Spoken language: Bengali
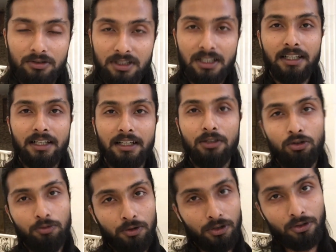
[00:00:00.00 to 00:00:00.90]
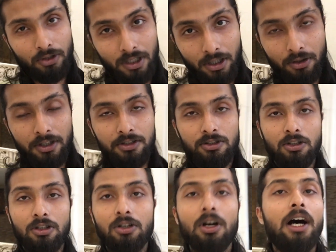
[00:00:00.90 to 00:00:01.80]
সালে এখানে উদ্বোধন করা হয়েছিল
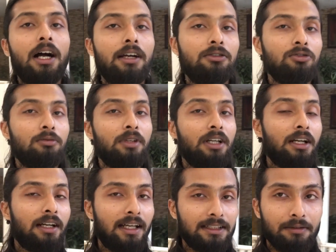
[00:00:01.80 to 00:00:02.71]
আর তোমার রাজা